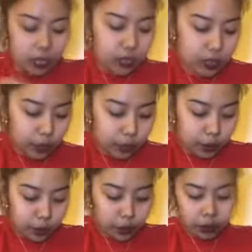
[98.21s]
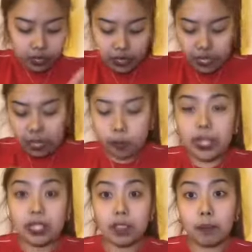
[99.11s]
So, yan.
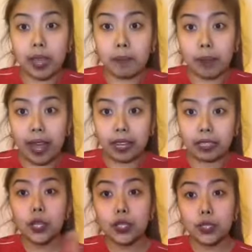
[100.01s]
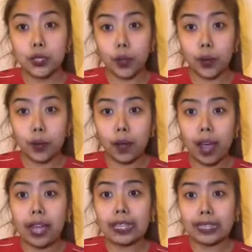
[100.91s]
What is on my bag? So,
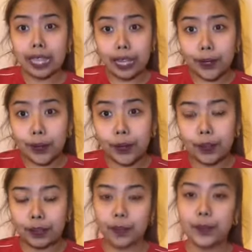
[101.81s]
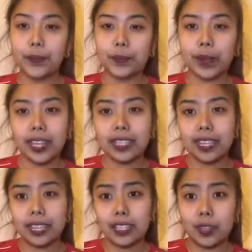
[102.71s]
ang tanong, What
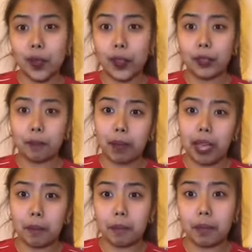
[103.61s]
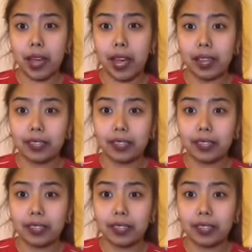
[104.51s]
is on my bag?